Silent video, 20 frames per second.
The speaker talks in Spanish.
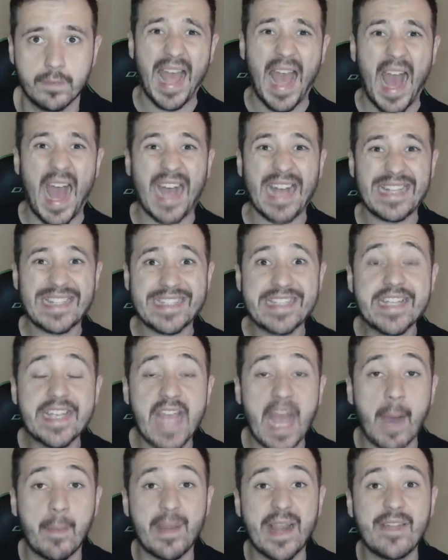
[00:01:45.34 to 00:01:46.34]
Así que
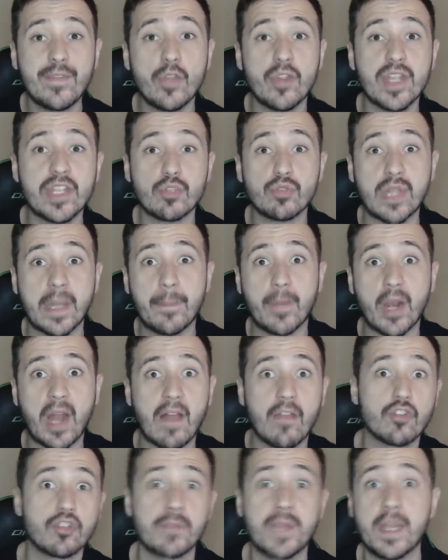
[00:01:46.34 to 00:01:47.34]
hablando de su temporada
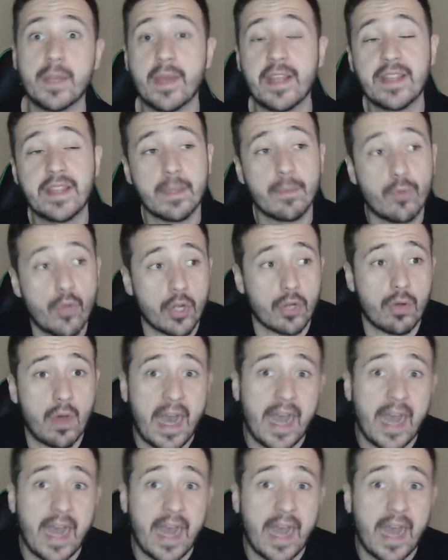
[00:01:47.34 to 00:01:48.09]
2020, bueno,